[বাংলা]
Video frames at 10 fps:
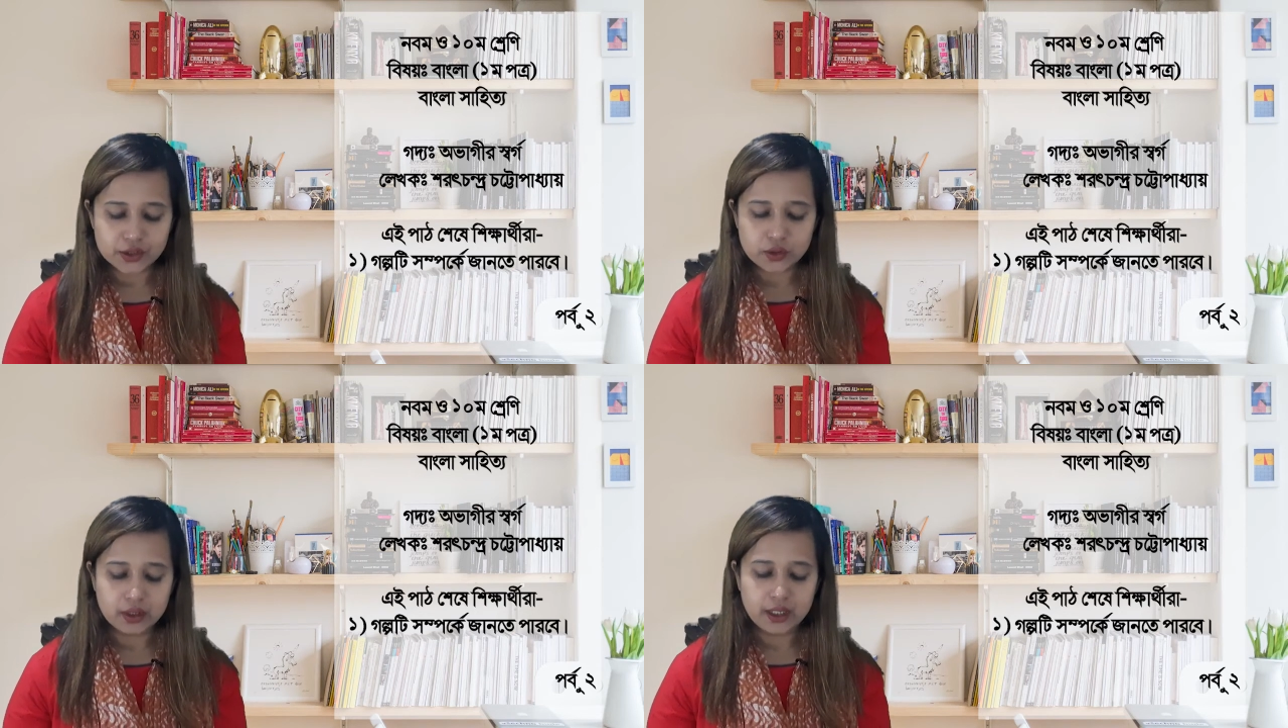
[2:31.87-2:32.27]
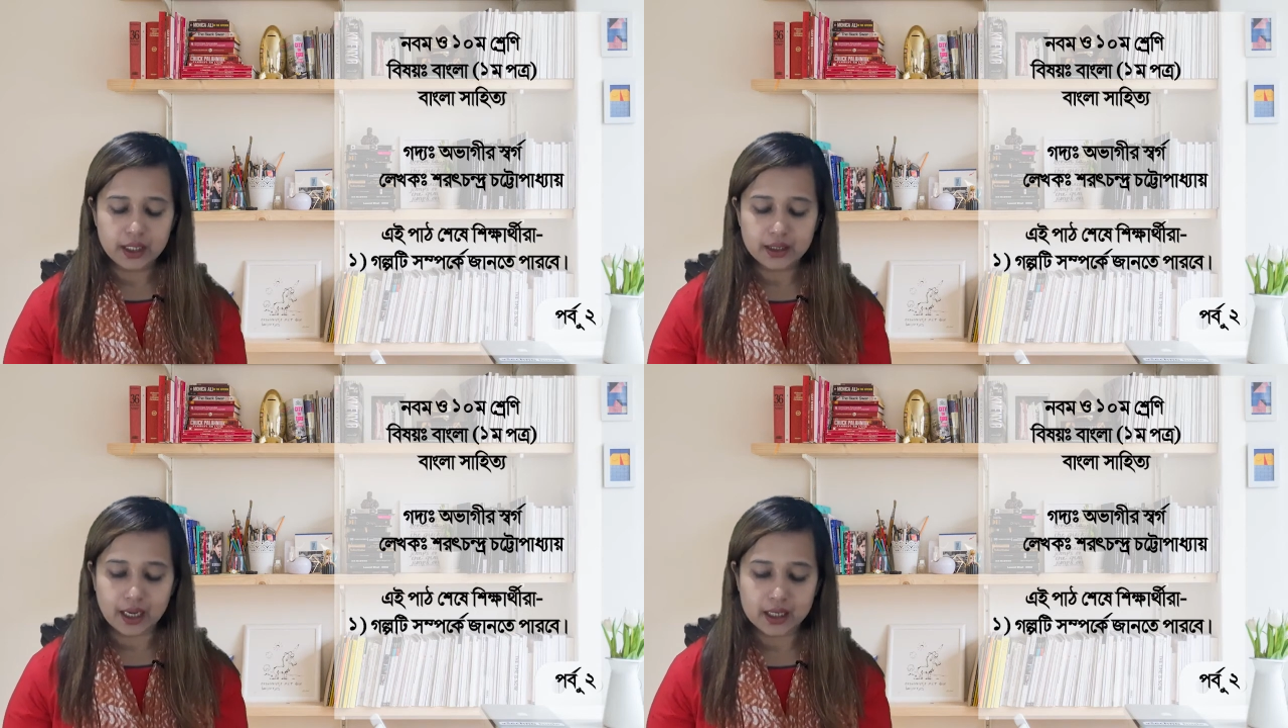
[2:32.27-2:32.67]
আঁচল
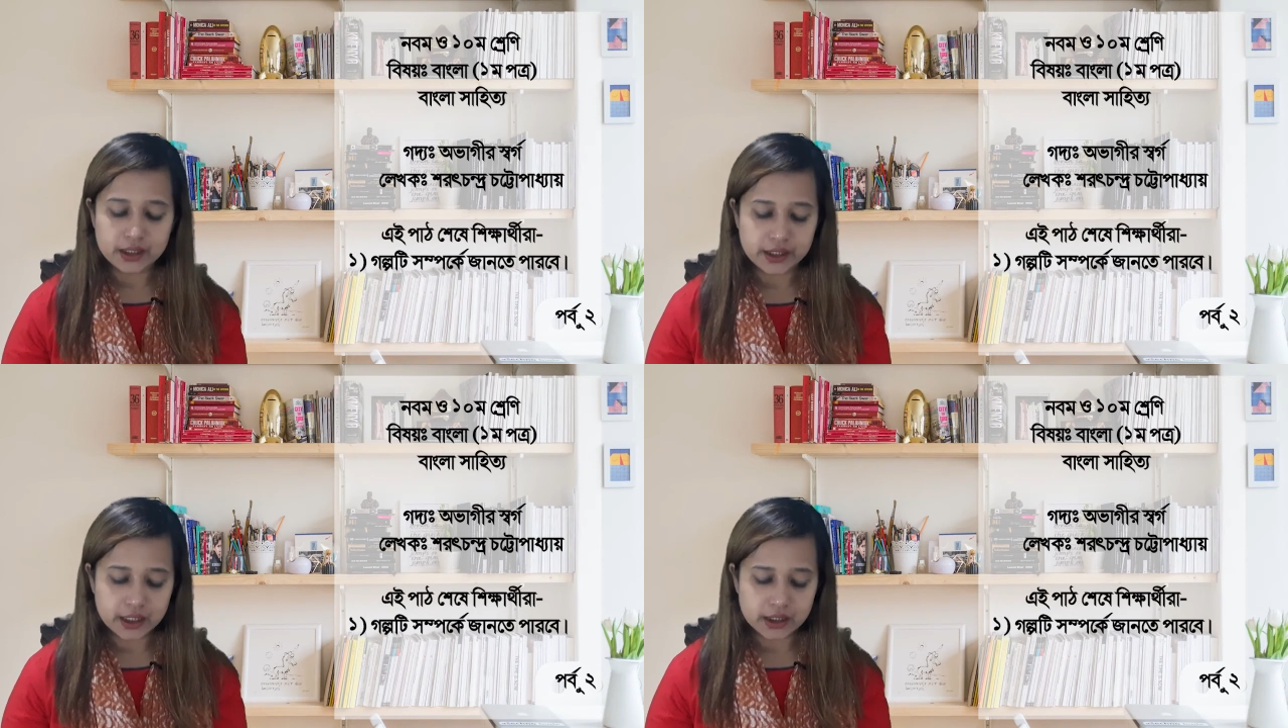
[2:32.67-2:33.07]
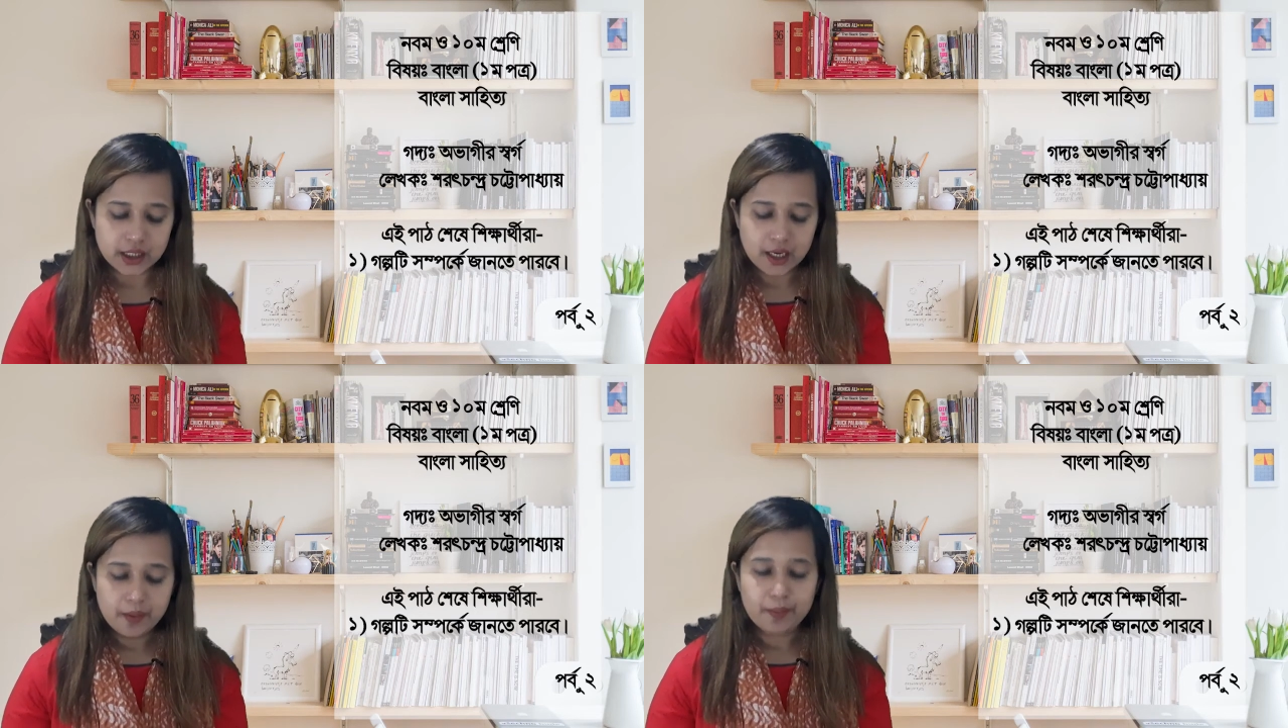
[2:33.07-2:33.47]
দিয়ে তার শেষ
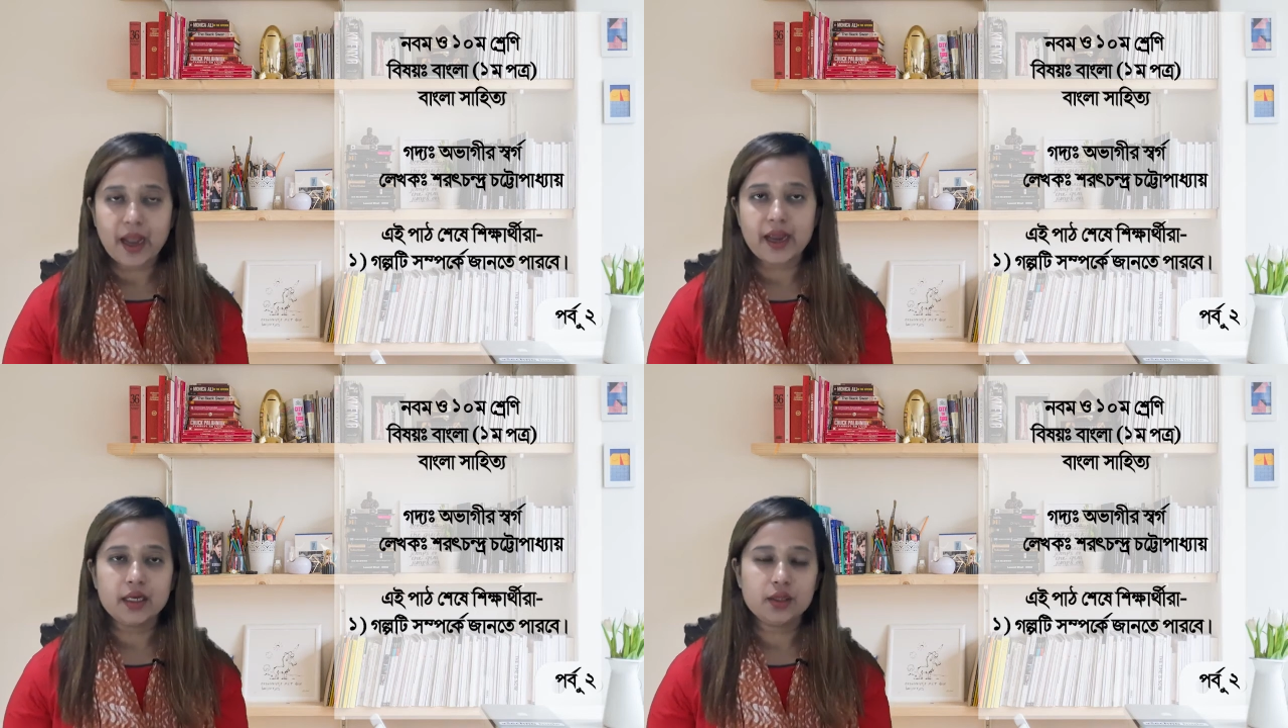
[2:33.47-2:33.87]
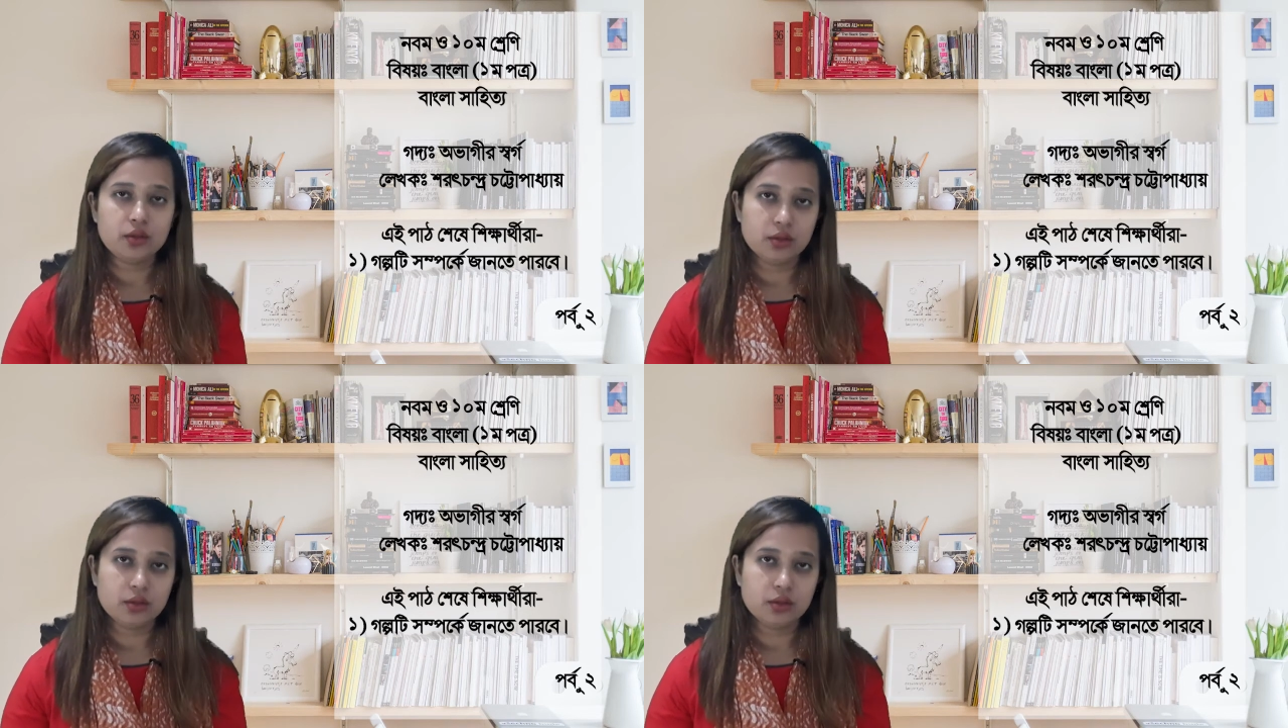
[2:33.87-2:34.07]
পায়ের